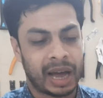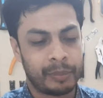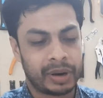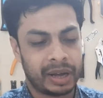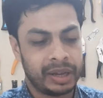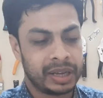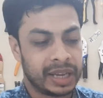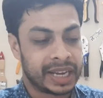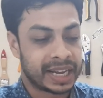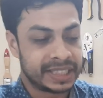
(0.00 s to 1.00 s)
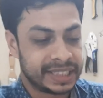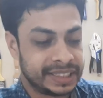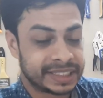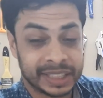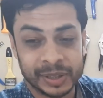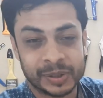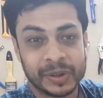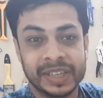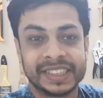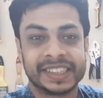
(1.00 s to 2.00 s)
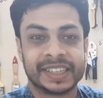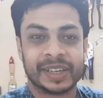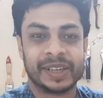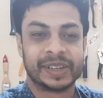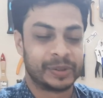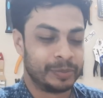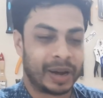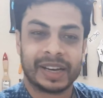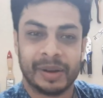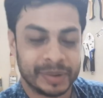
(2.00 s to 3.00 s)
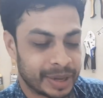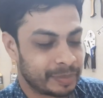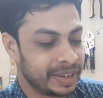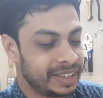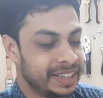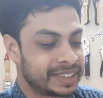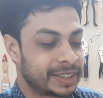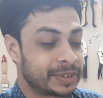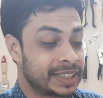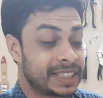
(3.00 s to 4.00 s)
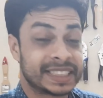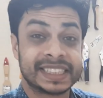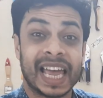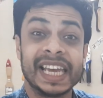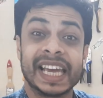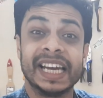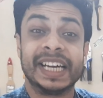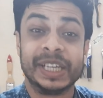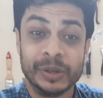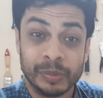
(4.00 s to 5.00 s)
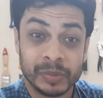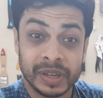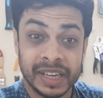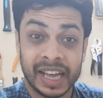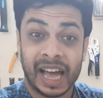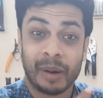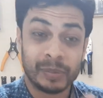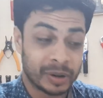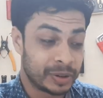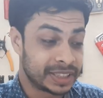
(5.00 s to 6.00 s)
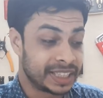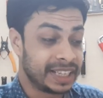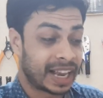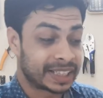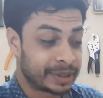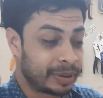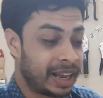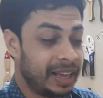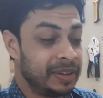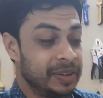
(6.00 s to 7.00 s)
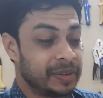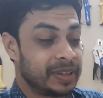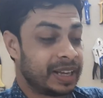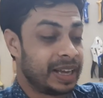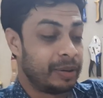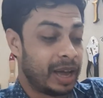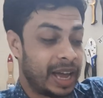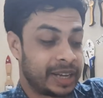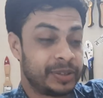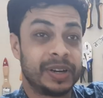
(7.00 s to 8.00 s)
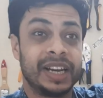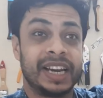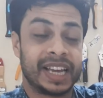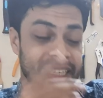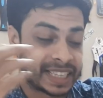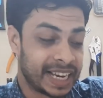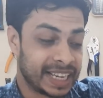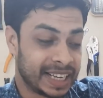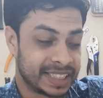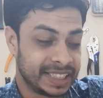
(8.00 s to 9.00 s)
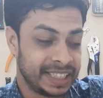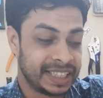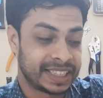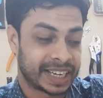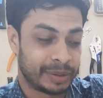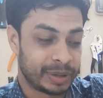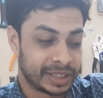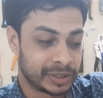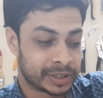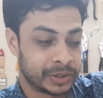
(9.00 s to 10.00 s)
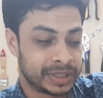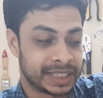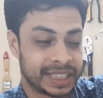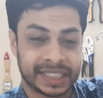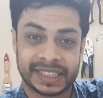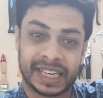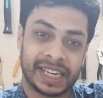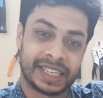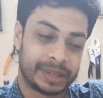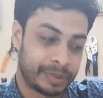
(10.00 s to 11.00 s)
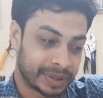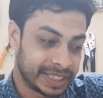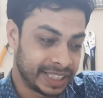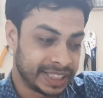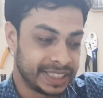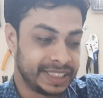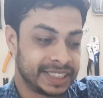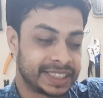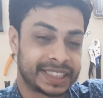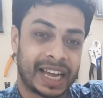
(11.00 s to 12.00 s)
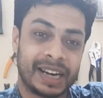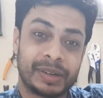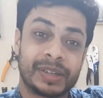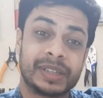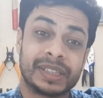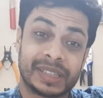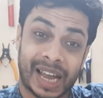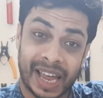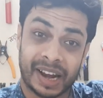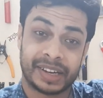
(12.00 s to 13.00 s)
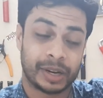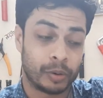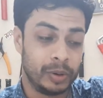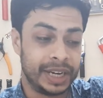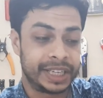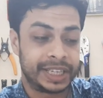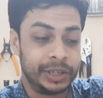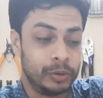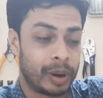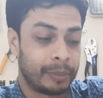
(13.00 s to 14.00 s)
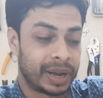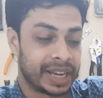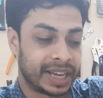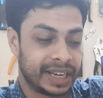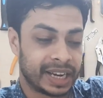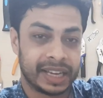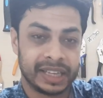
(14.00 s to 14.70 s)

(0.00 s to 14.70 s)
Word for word: আমরা এখানে যে জিনিসটা ইউজ করেছি সেটা একটু পাগলামি টাইপের সেটা হচ্ছে সাইকেলের টিউব আমরা করেছি কি রাত্রেবেলা একজনের এখানে সাইকেল আছে তাকে আমরা রিকোয়েস্ট করেছি সে তার সাইকেলের চাবি আমাকে দিয়ে দিয়েছে তার টায়ারটা খুলে টিউব আমরা এখানে